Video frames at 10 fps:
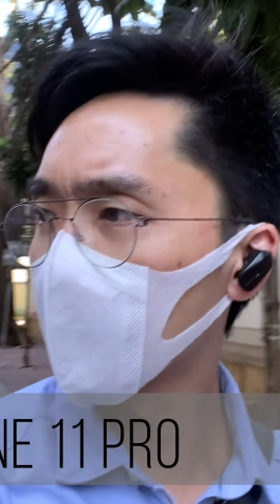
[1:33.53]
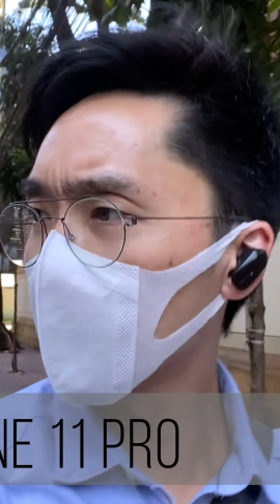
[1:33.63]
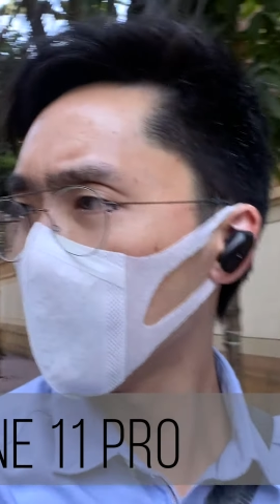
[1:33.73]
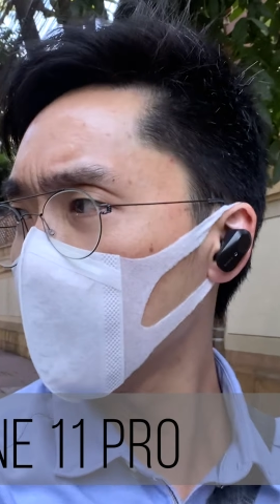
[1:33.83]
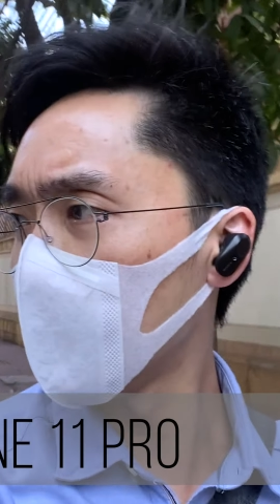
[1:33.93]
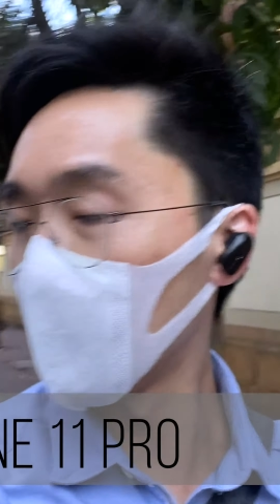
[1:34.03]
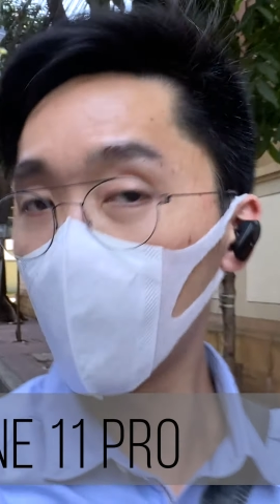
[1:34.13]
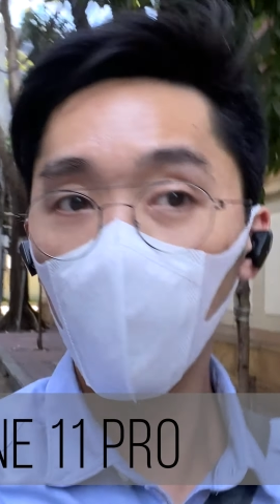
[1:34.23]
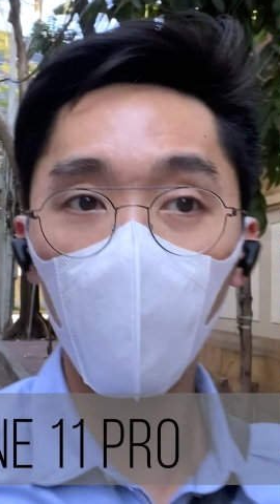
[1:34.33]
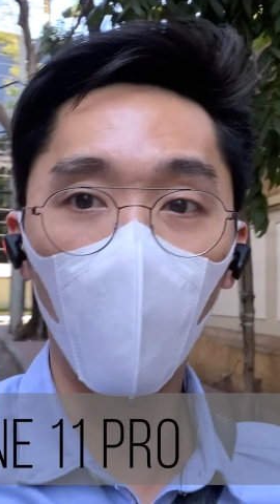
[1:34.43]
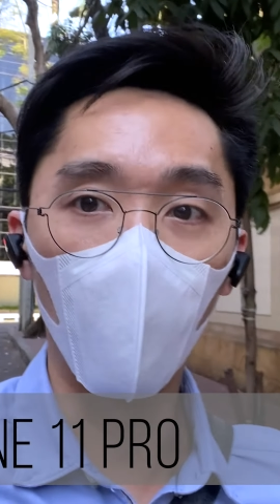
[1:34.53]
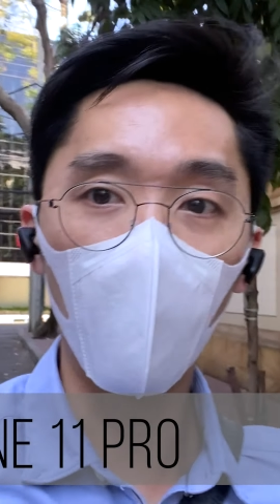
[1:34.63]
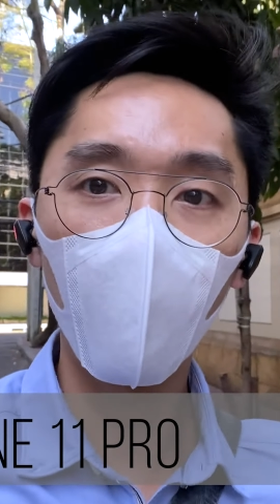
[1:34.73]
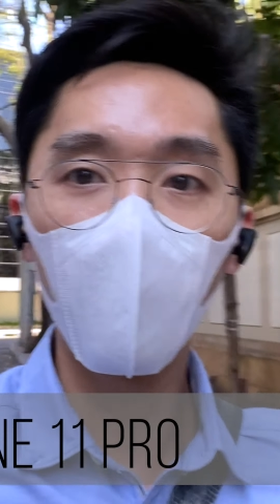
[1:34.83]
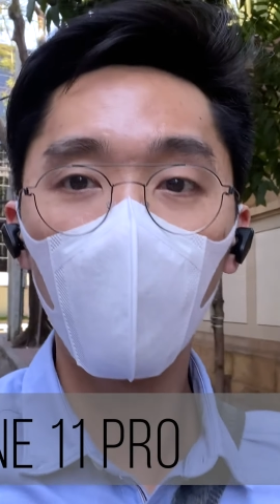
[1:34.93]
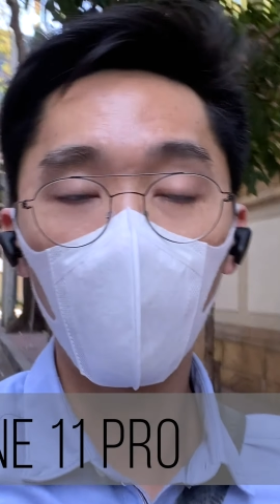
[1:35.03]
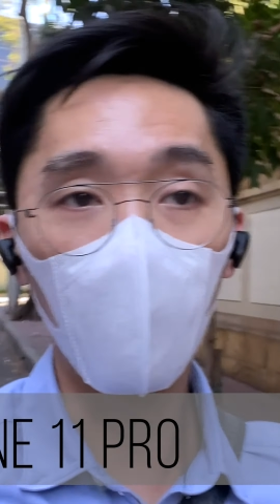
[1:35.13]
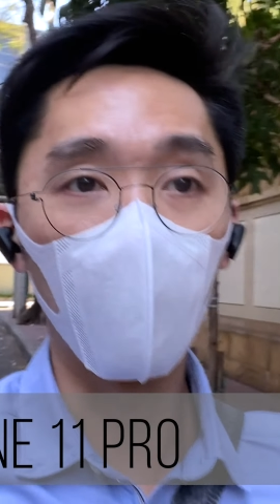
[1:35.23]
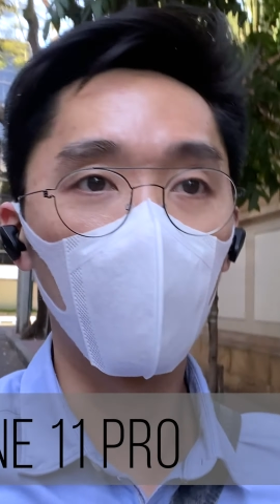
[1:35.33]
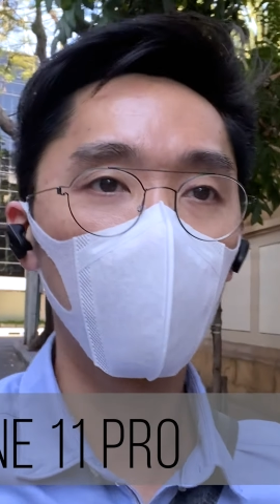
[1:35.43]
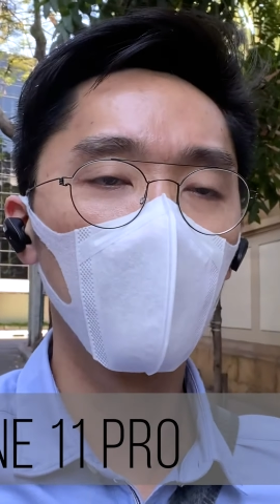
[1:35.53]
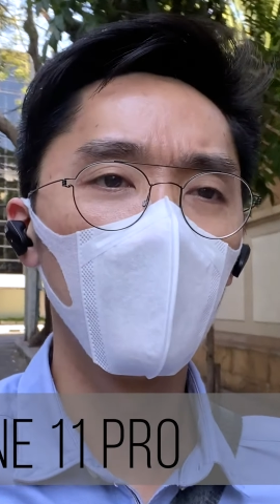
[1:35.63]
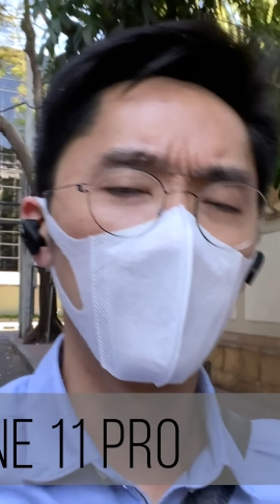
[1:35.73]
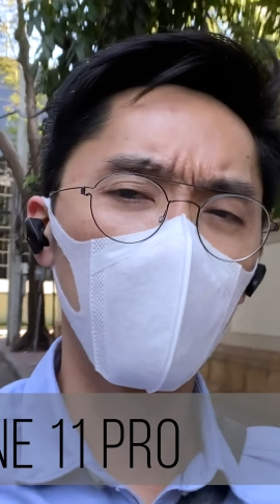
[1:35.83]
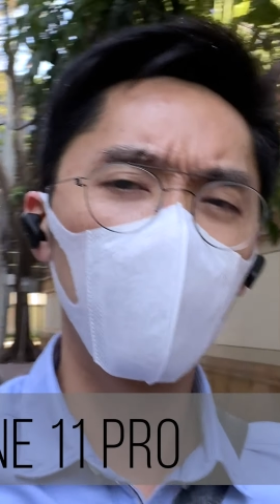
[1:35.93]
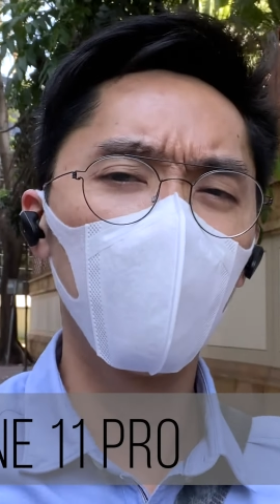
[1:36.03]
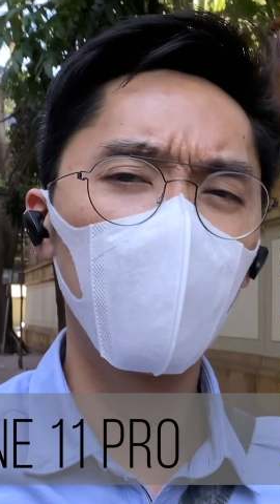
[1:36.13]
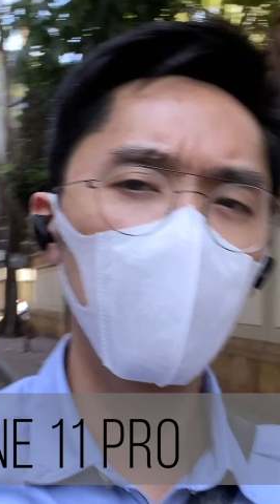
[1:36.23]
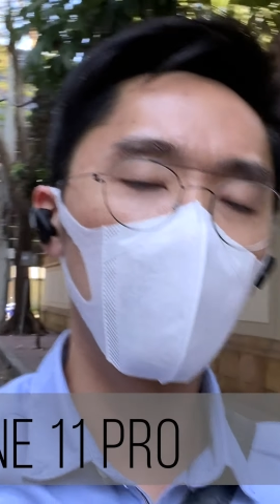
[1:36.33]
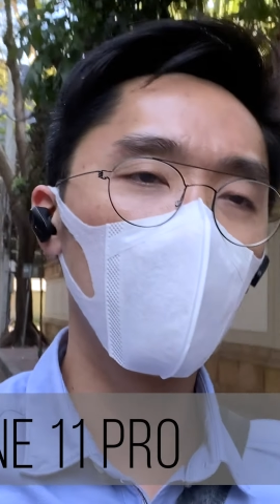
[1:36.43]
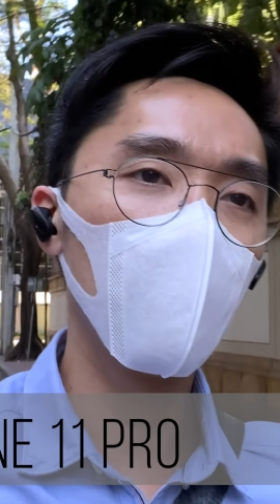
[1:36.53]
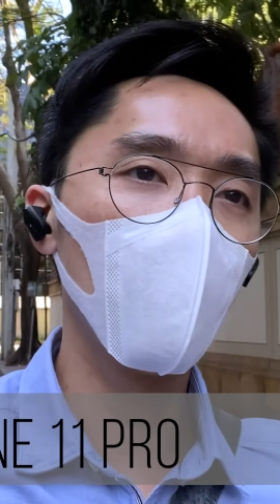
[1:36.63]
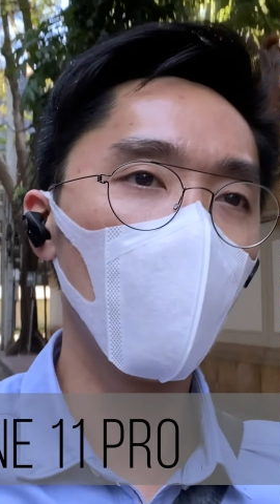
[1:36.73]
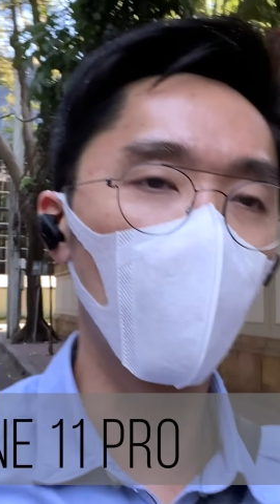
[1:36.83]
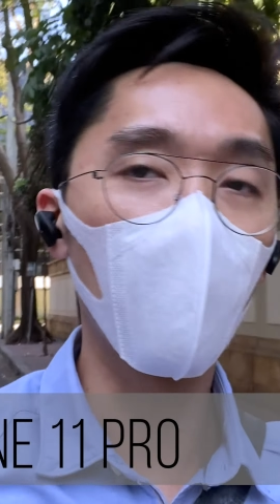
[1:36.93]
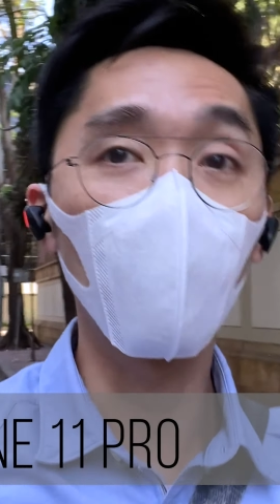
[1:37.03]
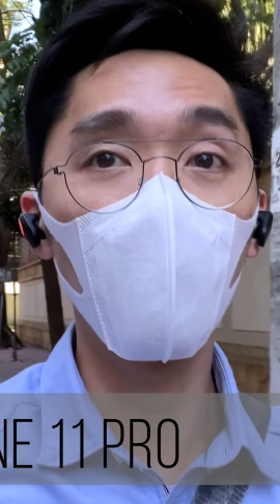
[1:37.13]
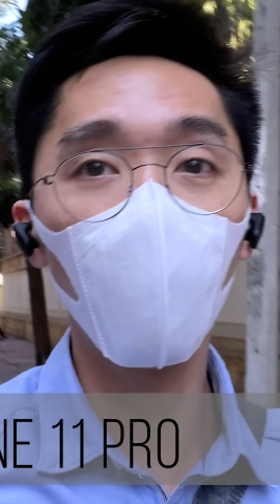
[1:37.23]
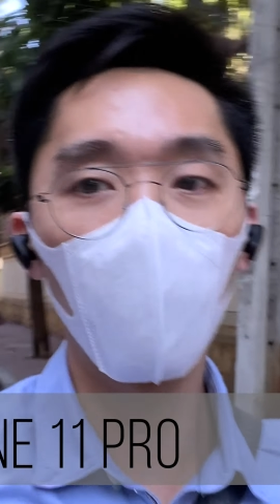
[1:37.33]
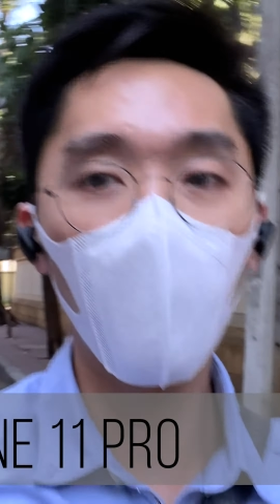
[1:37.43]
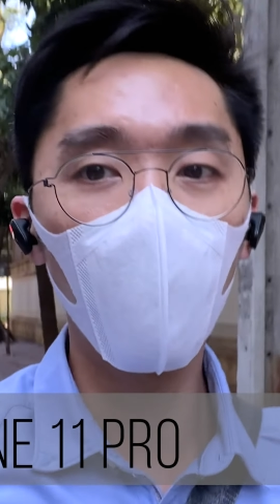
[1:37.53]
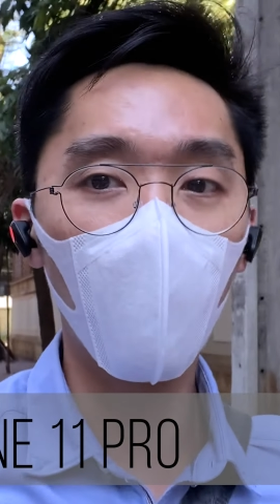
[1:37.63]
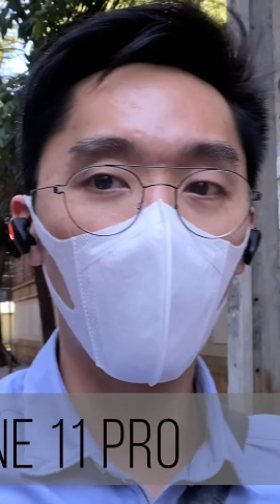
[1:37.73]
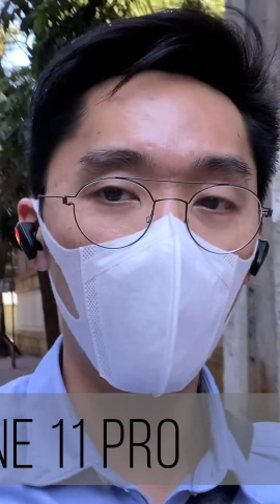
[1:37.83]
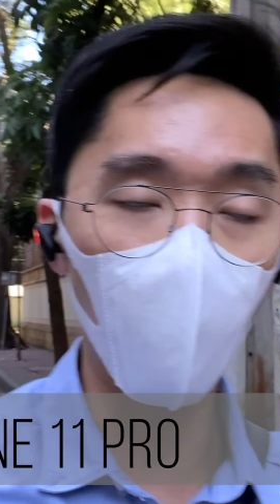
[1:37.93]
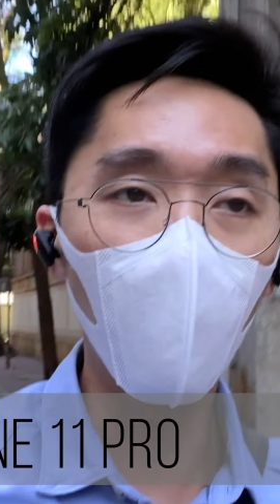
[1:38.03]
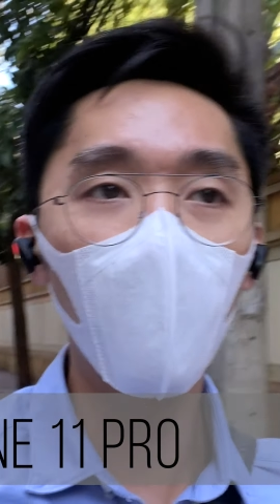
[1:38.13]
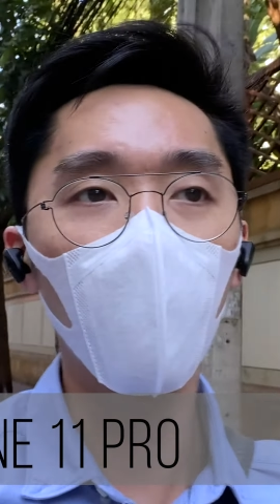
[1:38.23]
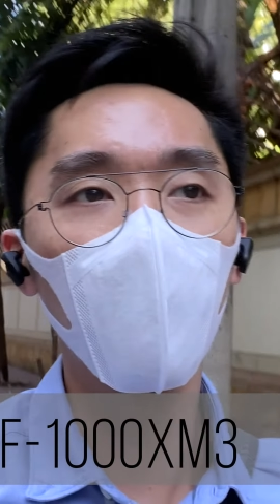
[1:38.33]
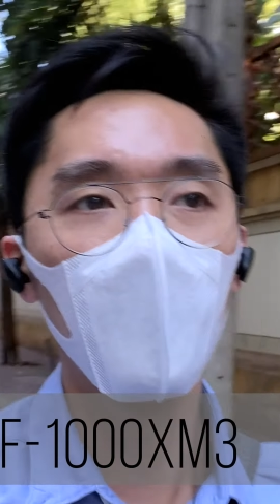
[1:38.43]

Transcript: ก็หลายๆคนบ่นว่าไม่ดีเนาะคือจริงๆหูฟังตัวนี้ผมได้มาเร็วมาก